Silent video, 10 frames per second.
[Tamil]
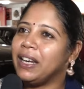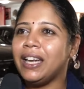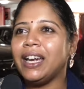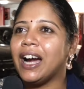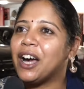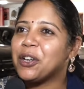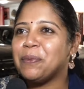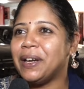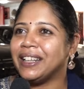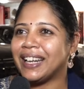பெரிய
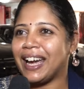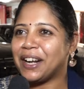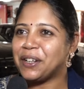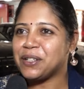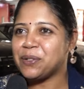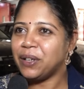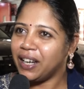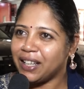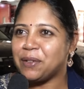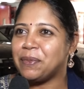யாருக்குமே எந்த கேரக்டர்ஸும்
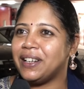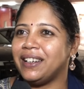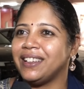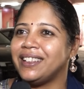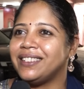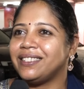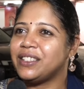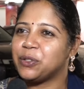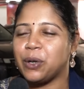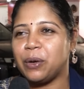இல்லாத மாதிரி இருந்தது
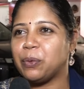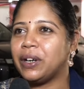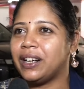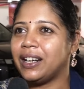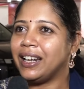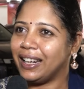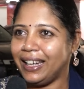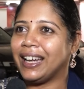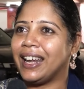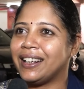ஸோ அன்வான்டாக
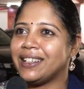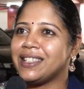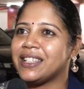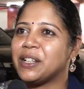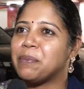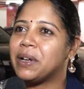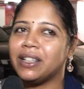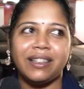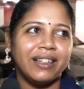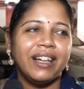நிறைய கேரக்டர்ஸ் இந்த மாதிரி
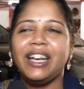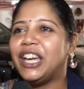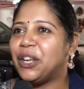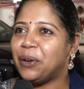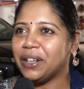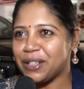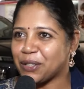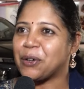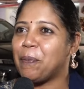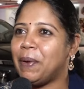இருந்தது ஹீரோயினுக்கு
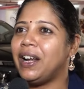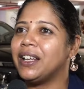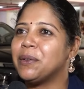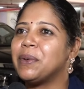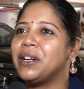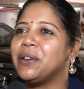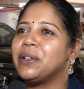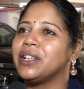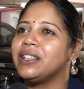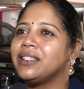ஸ்கோப்பே இல்லாத மாதிரியும்
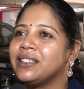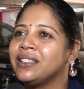இருந்தது